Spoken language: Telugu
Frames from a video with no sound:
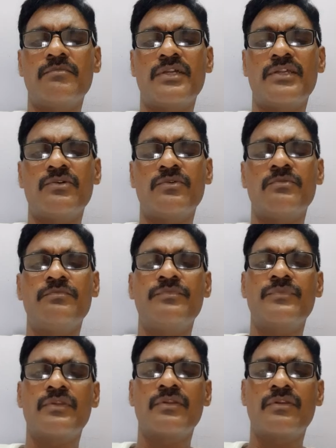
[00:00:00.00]
మరియు
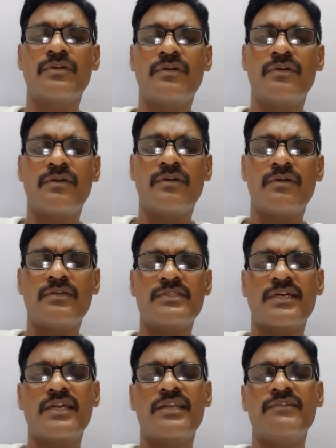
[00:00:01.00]

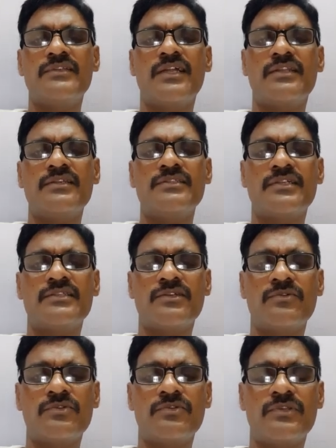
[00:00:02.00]
సెకండరీ విద్య అందించడం
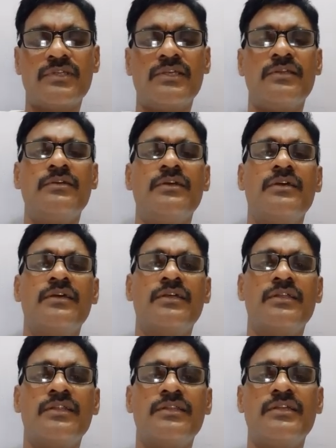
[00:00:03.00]
జరుగుతుంది
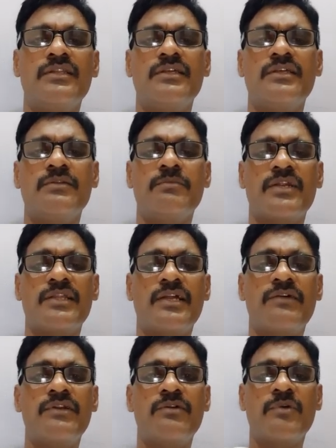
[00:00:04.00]
దీన్ని ఇది
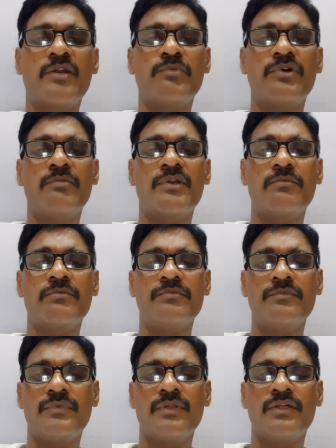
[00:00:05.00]
ప్రధానమైన మార్పుగా మనం
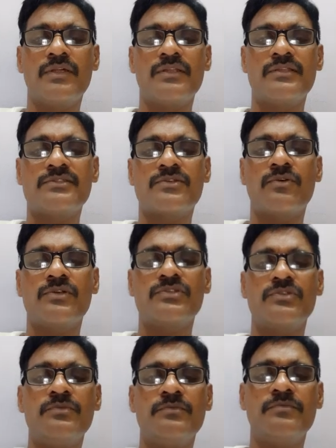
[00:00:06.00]
తీసుకోవచ్చు